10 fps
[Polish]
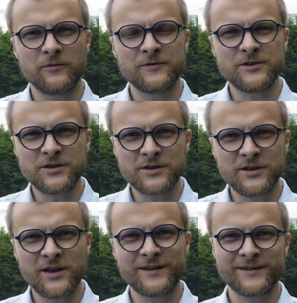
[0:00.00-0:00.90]

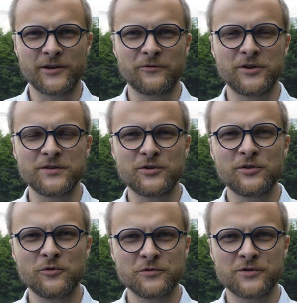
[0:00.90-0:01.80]
wciśnięta w
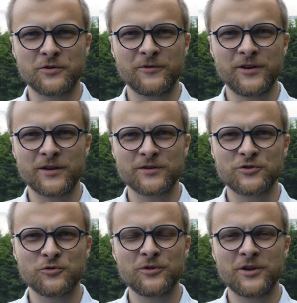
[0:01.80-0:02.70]
historię uzdrowienia
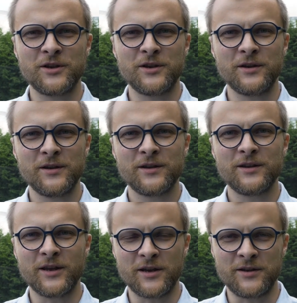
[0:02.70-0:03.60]
córki
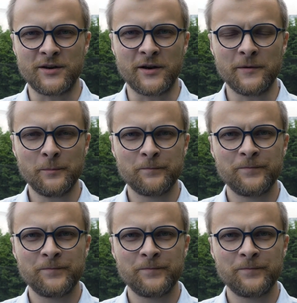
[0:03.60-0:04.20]
Jaira.